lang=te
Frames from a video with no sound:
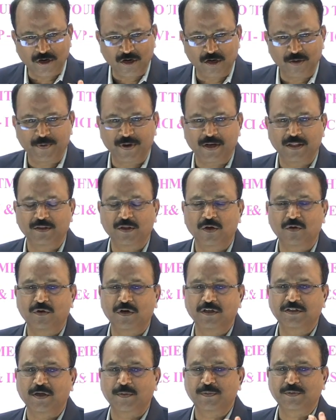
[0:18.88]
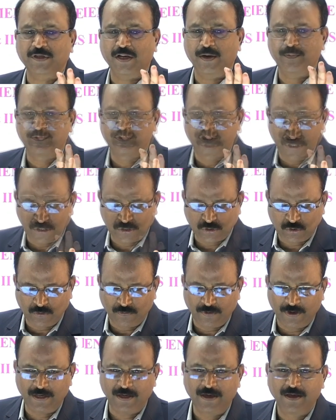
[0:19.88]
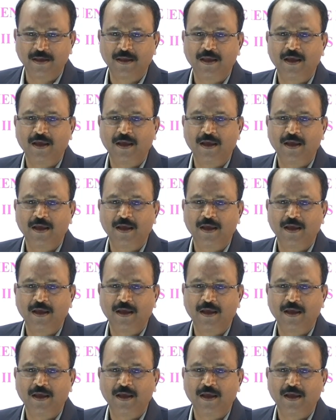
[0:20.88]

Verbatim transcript: ఛానల్ మీరంతా కూడా సబ్స్క్రైబ్ చేసుకోవాలి